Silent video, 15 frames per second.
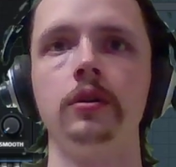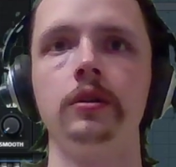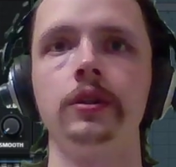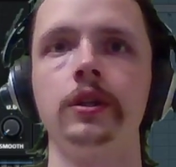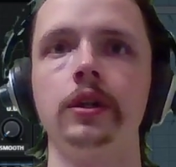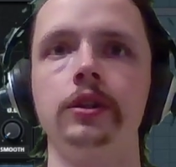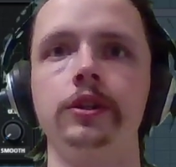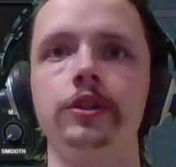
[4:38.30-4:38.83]

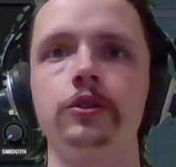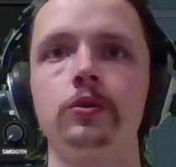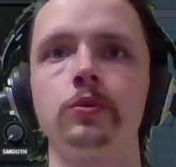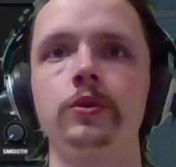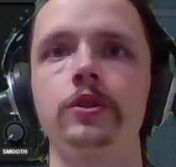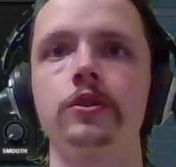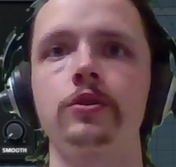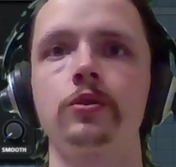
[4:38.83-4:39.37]
Так, и что у
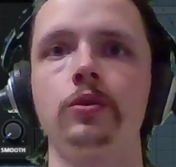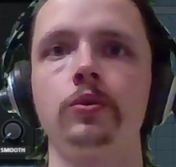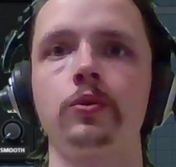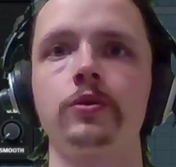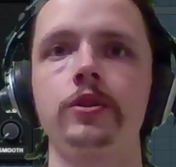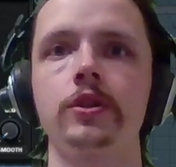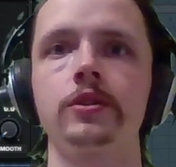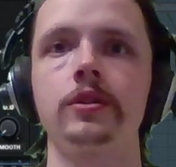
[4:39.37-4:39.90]
нас еще?
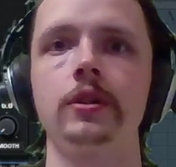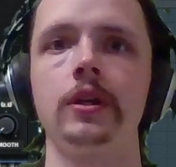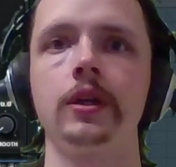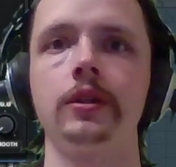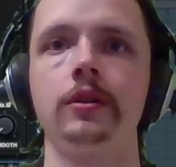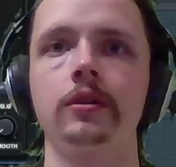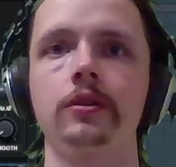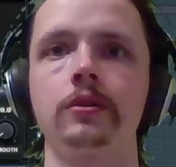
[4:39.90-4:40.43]
Noise
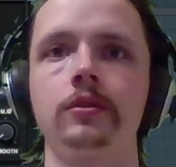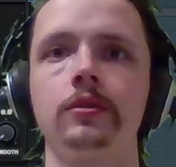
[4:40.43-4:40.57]
осциллятор.